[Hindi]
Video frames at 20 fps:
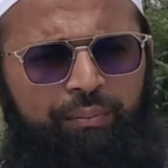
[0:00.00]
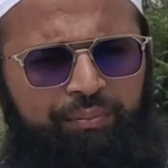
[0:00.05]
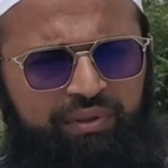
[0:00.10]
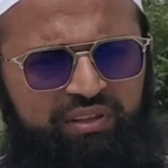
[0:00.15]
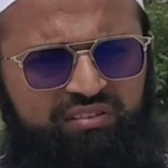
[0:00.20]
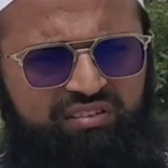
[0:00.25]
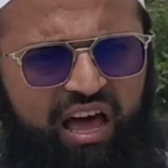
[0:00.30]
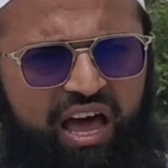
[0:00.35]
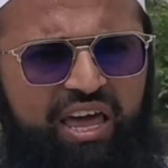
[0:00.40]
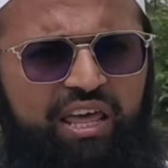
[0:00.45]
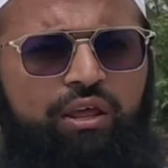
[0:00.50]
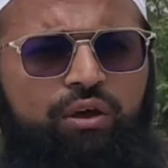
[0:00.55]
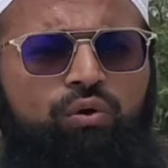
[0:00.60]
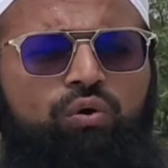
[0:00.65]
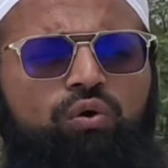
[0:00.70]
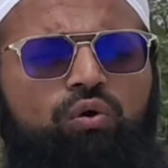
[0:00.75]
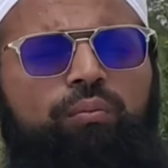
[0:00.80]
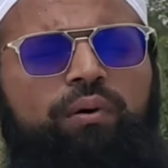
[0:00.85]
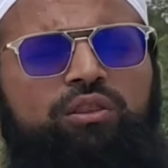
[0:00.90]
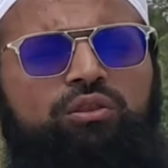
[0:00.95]
अपनी ज़ाहरी
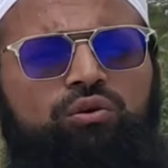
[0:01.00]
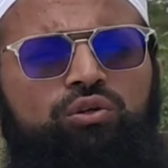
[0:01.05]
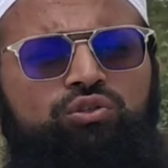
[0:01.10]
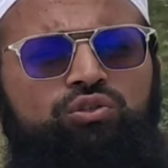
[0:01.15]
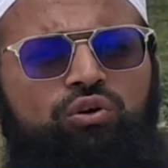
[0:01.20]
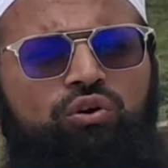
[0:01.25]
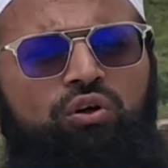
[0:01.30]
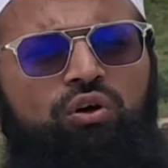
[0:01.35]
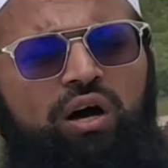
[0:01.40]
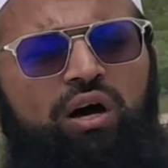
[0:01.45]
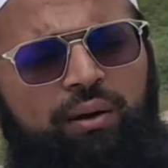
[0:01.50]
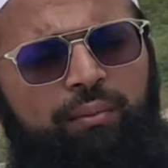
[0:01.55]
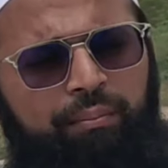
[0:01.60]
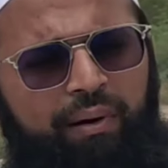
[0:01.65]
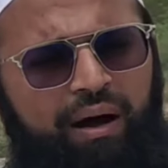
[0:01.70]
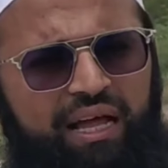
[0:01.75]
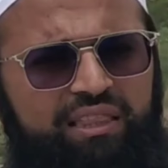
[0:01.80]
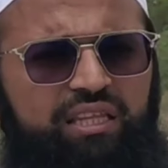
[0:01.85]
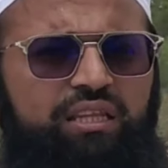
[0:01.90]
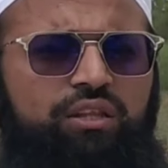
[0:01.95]
हुकूमत को छोड़ो
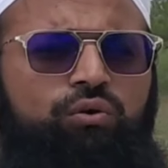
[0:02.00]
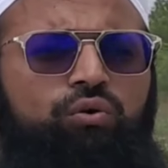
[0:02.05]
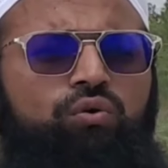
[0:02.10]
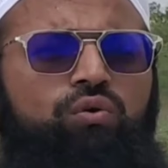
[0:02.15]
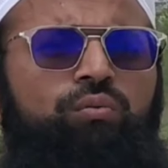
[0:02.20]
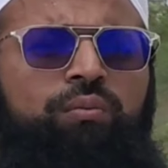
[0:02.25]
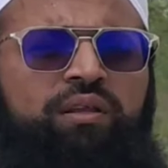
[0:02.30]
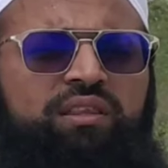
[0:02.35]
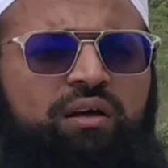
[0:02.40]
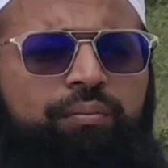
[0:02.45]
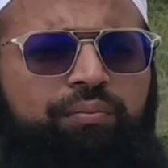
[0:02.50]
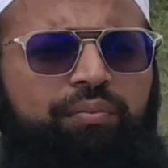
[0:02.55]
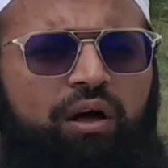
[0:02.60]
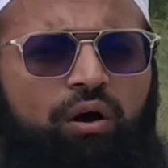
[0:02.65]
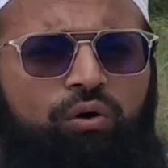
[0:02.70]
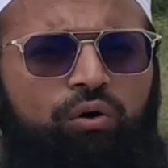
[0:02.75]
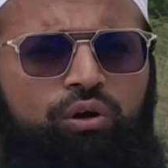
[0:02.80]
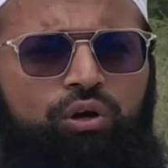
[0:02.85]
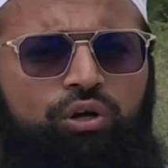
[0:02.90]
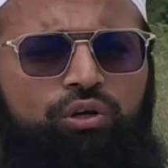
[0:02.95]
और बातिनी हुकूमत
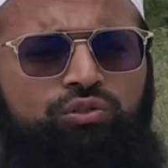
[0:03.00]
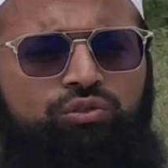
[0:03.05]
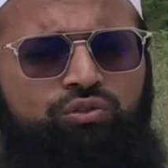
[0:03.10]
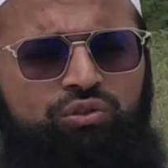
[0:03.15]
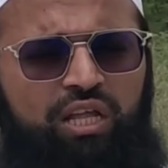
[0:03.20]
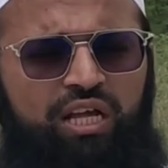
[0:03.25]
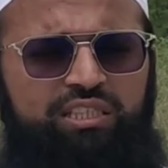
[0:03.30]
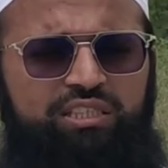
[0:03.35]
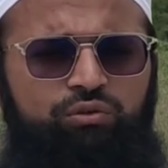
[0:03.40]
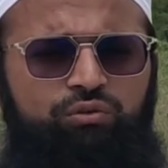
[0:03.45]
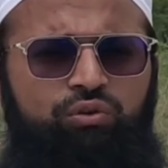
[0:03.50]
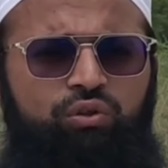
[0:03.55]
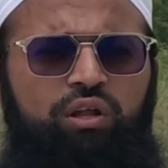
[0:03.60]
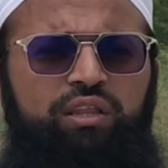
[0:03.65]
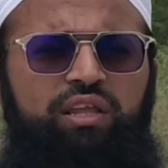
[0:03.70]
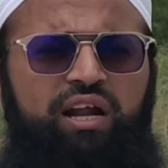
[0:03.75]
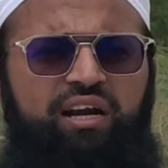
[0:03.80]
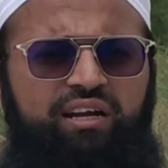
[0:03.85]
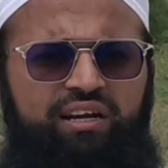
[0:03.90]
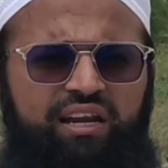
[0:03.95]
अपनाओ चुनाचे
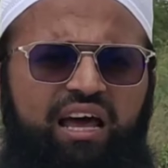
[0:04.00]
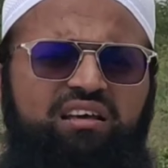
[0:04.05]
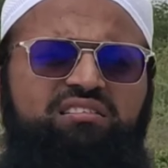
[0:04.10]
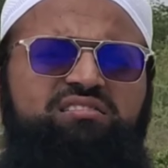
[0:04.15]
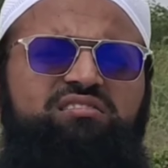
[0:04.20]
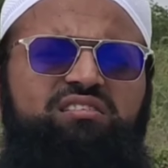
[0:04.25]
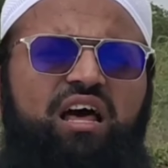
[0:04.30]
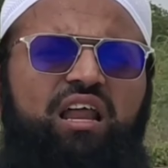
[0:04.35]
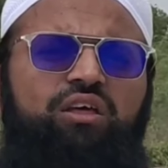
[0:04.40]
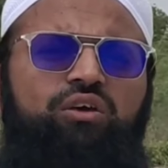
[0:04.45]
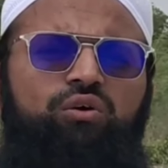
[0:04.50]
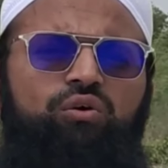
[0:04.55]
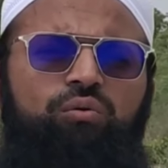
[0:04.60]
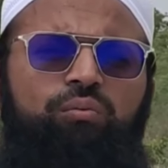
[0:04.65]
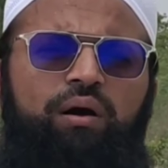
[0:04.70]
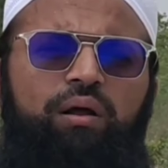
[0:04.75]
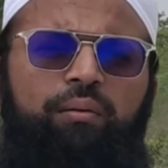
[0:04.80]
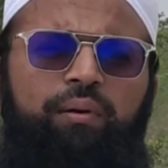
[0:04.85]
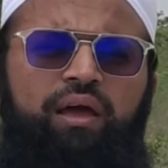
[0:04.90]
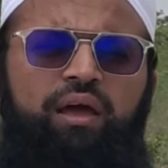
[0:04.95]
उन्होंने 28 साल की
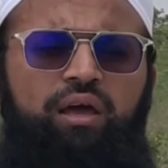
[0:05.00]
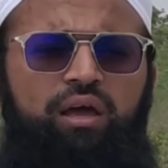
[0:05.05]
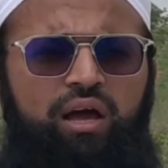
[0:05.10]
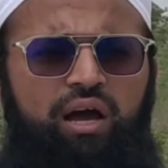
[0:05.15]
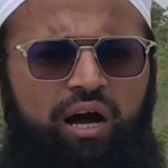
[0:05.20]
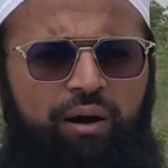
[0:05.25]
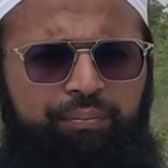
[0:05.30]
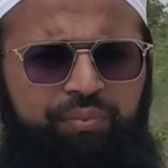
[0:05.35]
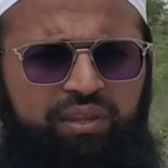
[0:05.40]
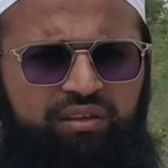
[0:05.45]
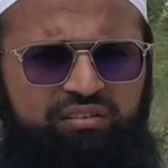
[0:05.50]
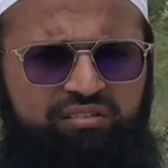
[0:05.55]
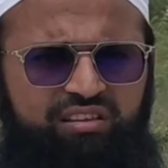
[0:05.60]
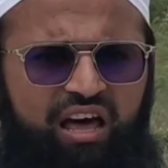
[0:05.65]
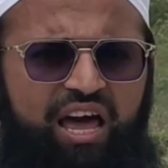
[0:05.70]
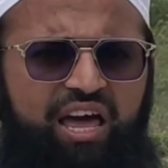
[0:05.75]
उम्र में अपने